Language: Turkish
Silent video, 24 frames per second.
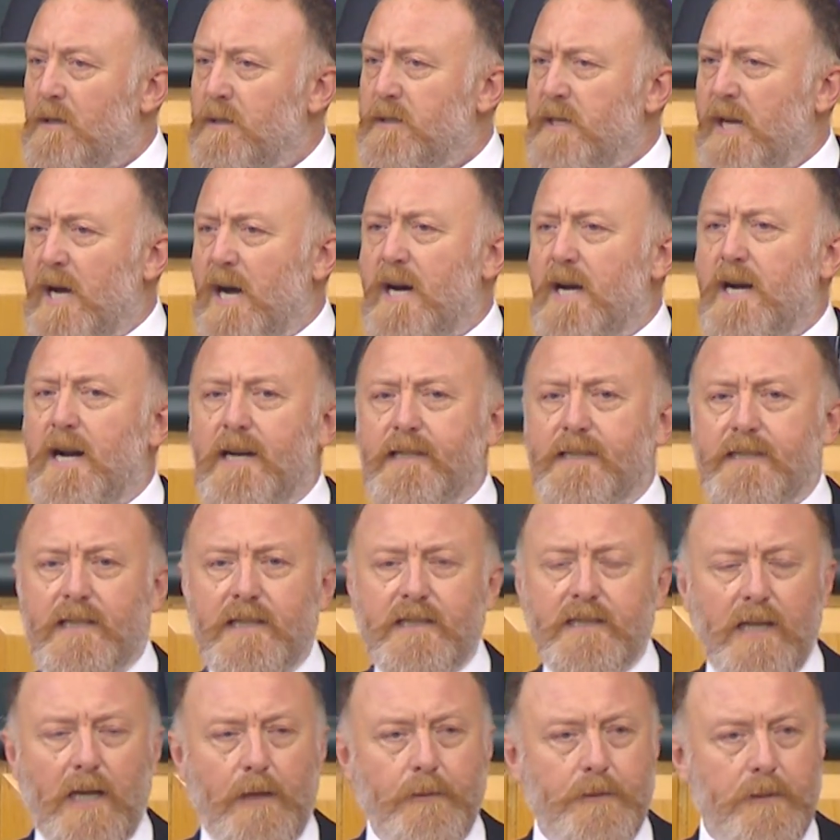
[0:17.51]
Ne
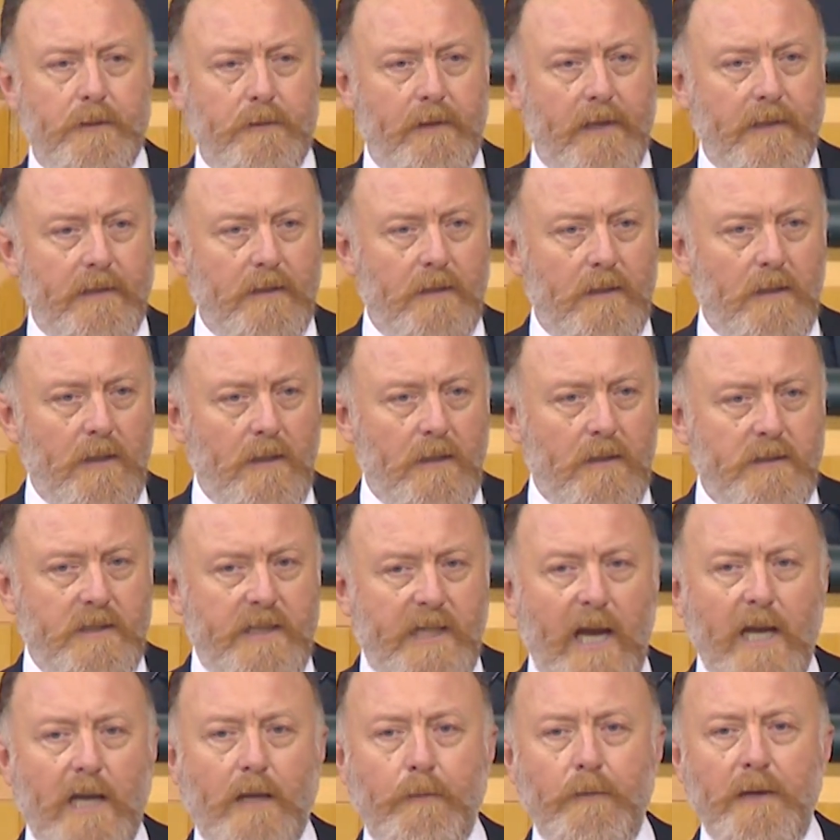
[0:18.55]
ararsanız hepsi var.
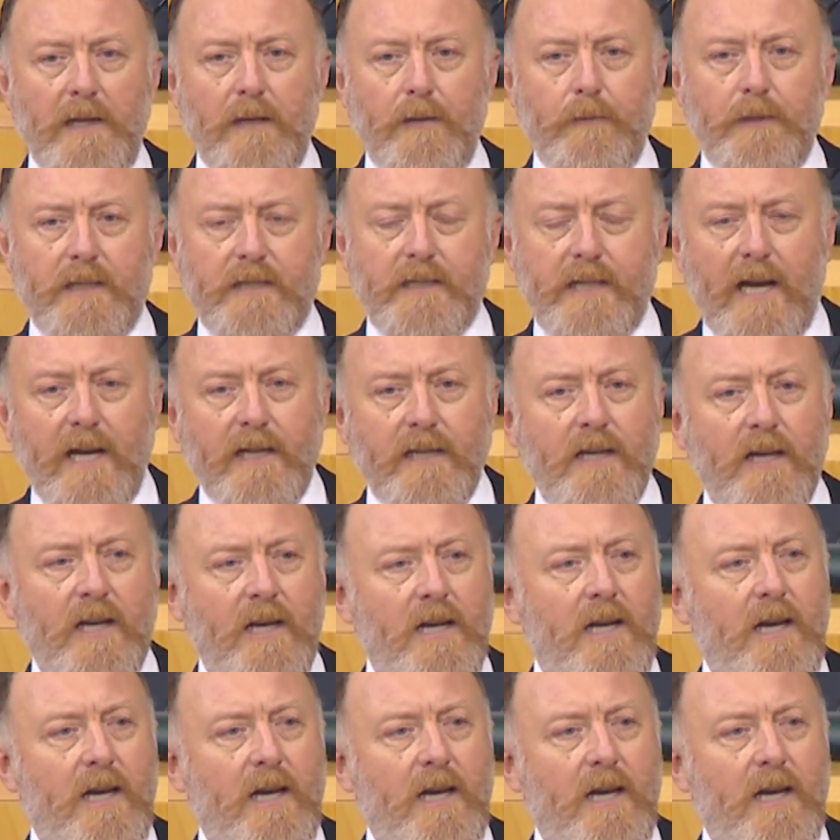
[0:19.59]
Tek mili birden